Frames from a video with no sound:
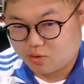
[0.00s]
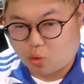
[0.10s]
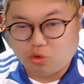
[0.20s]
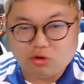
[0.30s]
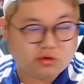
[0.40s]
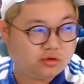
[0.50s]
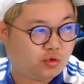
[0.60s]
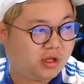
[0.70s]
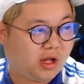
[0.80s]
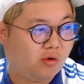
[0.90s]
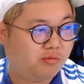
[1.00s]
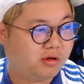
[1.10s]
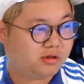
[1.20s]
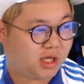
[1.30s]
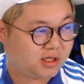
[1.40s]
골 넣는 소리
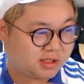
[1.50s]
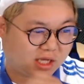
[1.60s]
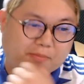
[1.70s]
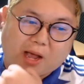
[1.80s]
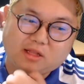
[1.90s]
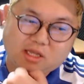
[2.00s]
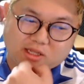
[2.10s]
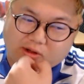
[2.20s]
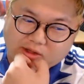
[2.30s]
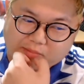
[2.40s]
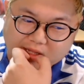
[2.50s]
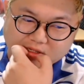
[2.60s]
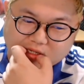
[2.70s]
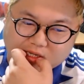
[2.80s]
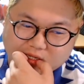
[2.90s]
나오면 제 이제 제 반응이 나와요.
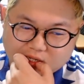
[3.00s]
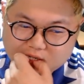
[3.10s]
반응이.